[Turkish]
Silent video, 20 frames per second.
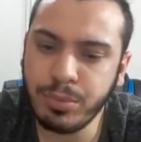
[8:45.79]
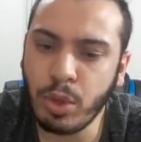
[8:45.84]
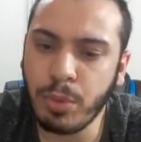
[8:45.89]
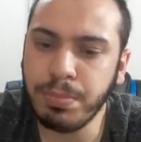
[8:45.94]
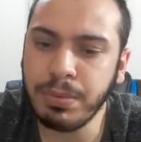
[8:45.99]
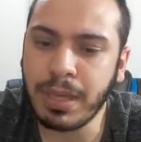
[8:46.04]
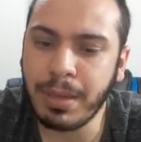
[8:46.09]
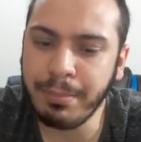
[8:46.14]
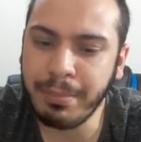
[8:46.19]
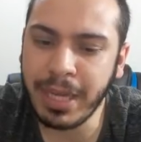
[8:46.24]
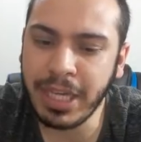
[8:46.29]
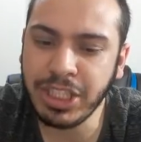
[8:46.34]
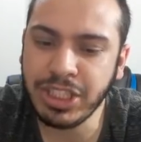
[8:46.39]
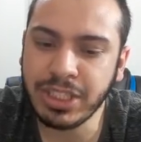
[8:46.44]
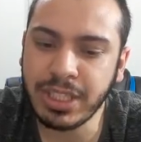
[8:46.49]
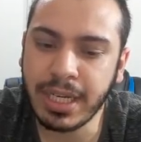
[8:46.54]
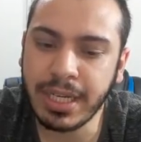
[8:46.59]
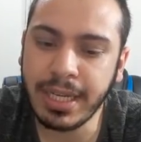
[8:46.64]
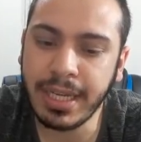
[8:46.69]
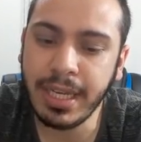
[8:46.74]
Toplam 5
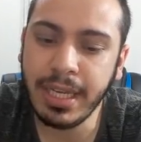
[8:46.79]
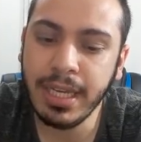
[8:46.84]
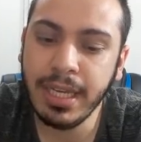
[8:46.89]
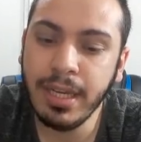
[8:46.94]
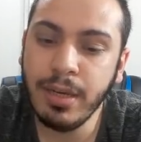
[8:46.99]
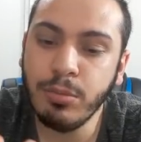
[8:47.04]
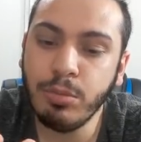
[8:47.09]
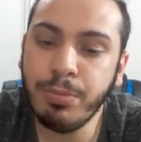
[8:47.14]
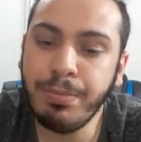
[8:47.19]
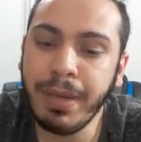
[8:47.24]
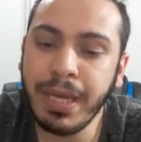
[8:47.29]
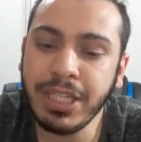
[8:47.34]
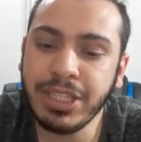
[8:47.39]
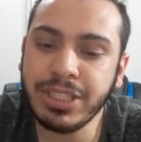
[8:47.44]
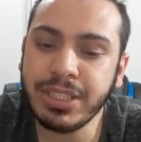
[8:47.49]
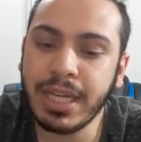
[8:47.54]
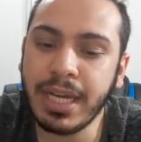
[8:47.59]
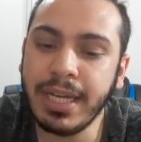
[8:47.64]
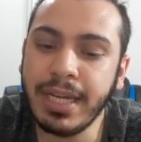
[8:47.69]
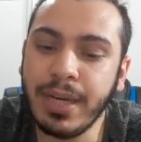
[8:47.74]
tane. Bu 5
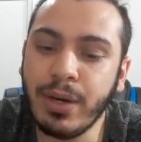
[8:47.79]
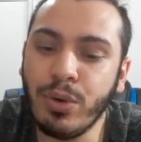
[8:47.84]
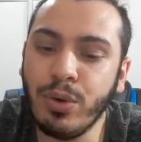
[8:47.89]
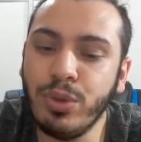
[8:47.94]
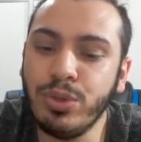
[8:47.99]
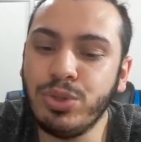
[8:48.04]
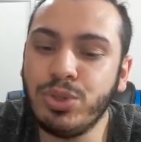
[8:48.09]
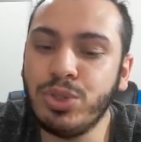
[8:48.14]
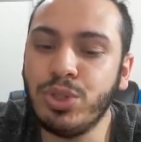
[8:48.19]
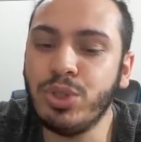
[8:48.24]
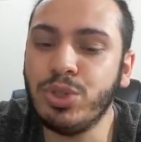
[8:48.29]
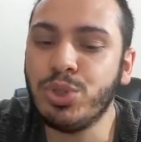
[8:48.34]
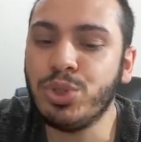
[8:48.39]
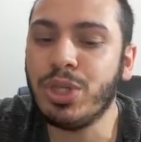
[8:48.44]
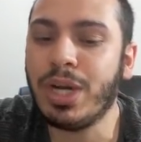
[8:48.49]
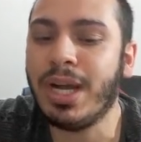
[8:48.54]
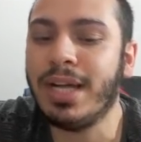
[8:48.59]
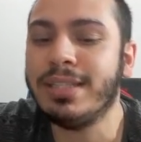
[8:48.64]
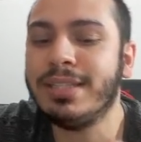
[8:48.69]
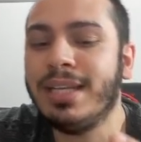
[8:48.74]
tane oyuncuyu
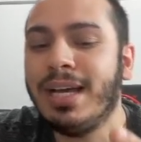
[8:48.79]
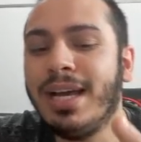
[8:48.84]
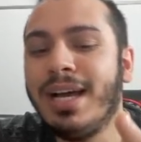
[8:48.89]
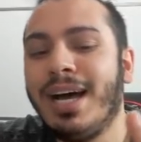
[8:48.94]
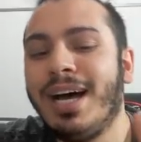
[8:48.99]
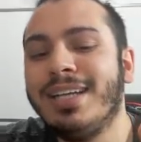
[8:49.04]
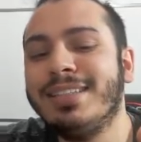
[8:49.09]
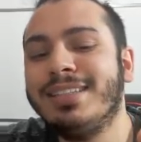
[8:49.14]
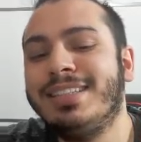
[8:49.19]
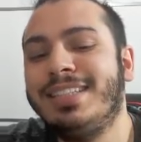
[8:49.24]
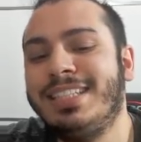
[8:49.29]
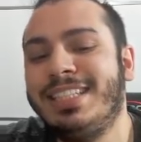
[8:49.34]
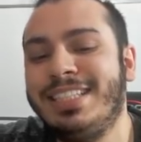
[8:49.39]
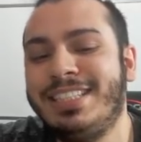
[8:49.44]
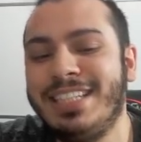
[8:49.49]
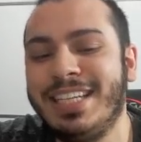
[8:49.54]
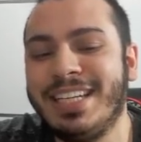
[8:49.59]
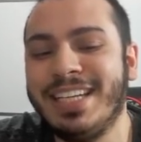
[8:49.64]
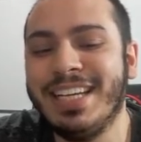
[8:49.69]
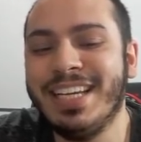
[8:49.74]
şu anda attık
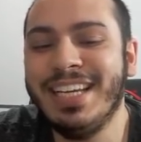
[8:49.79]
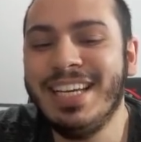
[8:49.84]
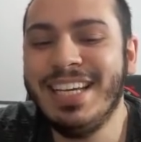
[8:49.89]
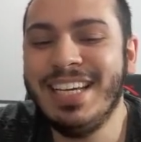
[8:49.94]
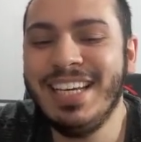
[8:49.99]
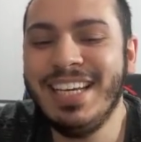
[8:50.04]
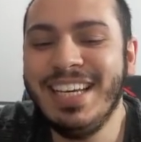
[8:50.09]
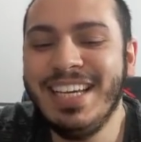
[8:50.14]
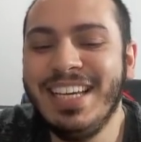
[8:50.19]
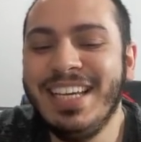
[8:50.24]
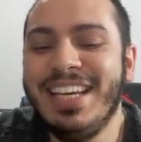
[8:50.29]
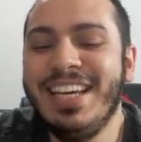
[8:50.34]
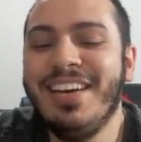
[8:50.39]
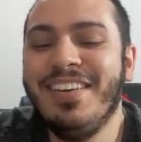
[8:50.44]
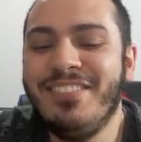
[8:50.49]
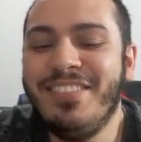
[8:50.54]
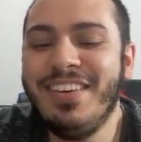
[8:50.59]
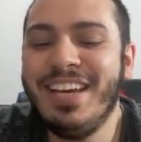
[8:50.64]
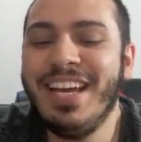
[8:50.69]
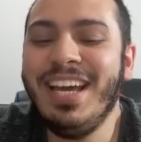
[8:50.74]
içeri.
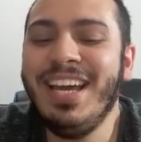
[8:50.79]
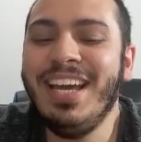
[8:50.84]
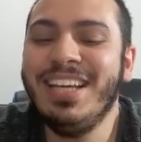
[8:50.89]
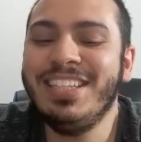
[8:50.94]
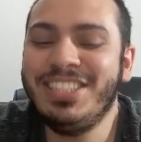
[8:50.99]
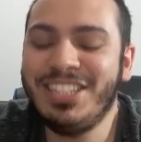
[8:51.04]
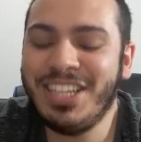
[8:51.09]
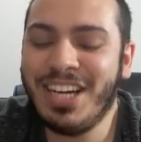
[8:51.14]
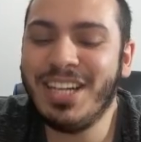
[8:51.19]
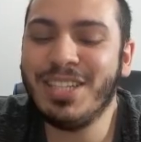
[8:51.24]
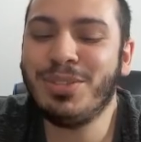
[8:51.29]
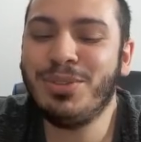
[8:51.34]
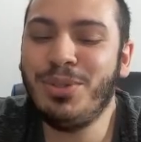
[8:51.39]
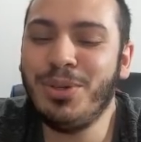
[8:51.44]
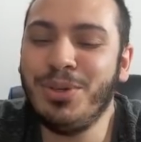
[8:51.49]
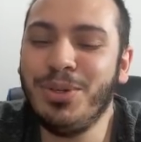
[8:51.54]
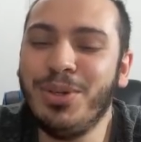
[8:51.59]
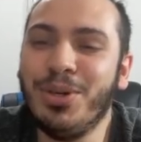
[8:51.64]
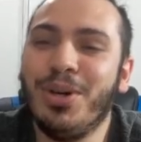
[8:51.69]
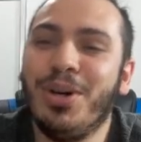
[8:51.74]
Ve çark
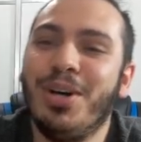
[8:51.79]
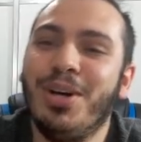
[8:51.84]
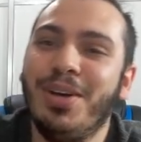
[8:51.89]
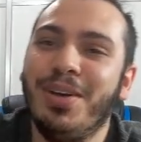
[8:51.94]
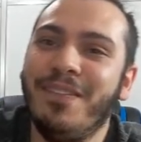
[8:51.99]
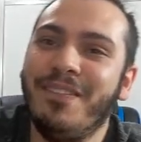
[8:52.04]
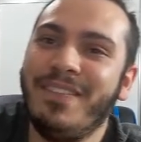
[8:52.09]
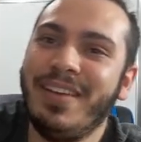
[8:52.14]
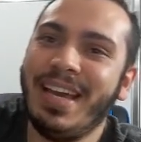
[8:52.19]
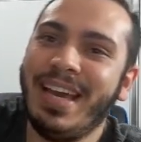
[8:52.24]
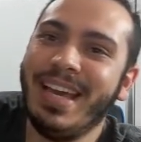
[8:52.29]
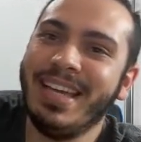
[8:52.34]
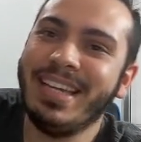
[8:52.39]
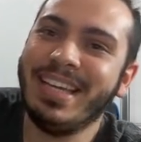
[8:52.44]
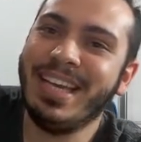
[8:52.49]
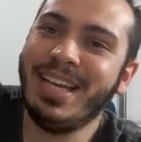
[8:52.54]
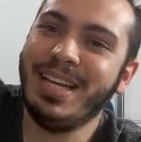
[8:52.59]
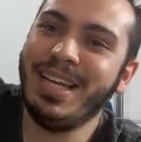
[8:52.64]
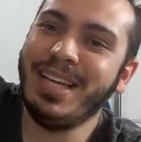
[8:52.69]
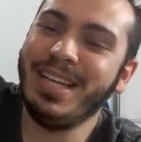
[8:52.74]
dönüyor ve
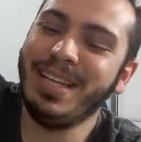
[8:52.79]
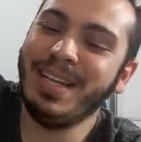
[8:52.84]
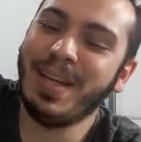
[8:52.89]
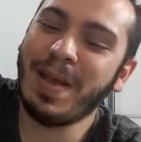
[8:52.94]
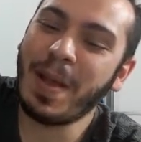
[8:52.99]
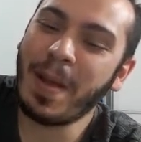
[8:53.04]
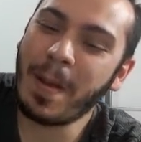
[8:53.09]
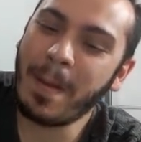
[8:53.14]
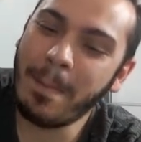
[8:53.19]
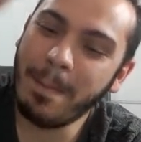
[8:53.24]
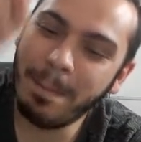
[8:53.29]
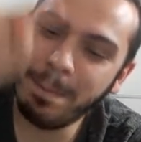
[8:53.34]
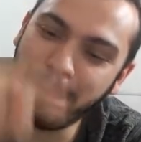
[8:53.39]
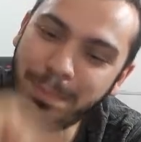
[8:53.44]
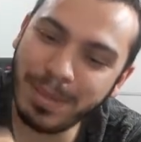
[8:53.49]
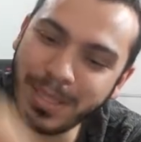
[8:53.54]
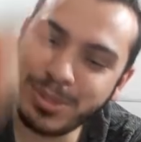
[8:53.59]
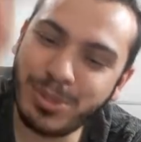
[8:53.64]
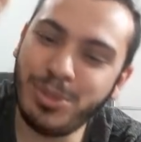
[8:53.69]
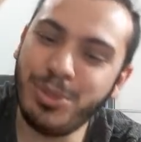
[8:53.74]
gelin
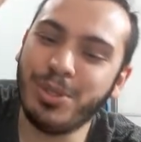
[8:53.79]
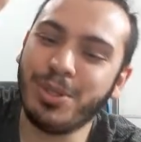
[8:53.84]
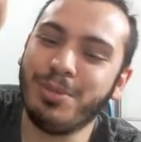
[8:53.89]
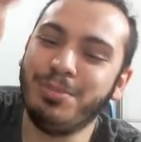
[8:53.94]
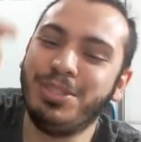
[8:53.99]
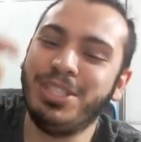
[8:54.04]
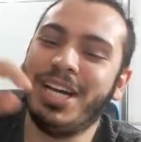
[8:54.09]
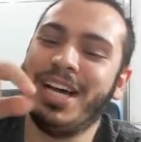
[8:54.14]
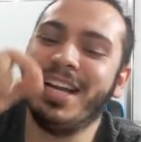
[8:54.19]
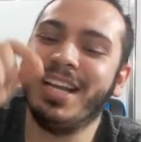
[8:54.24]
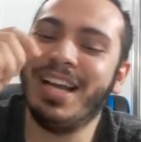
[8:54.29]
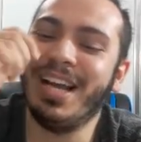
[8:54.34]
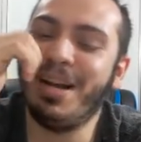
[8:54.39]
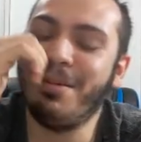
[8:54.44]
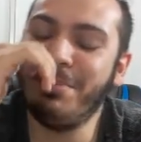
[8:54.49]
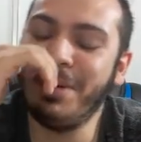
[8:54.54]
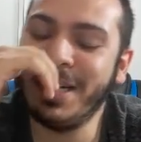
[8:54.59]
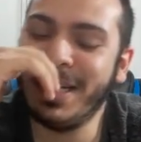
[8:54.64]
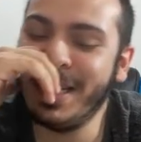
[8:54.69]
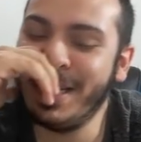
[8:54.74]
basıyorum
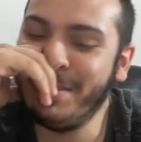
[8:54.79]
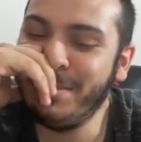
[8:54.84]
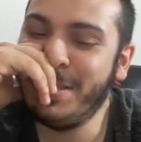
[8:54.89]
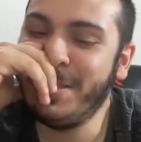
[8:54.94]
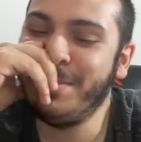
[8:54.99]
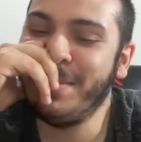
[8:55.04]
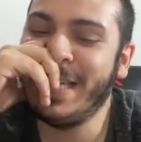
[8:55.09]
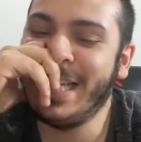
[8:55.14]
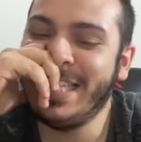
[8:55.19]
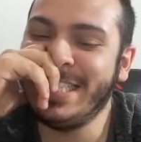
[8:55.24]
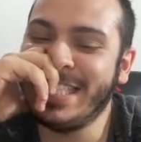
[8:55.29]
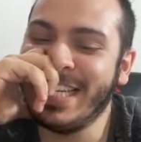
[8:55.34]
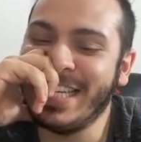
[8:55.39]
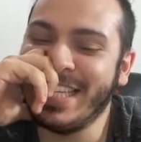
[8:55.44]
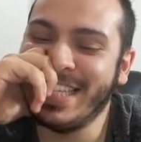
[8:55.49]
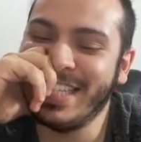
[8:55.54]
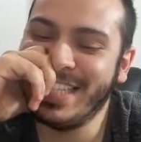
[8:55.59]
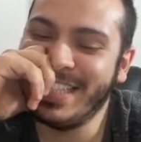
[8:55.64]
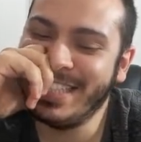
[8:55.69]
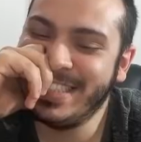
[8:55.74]
çarka. Bakalım kim
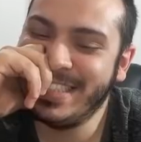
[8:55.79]
gelecek.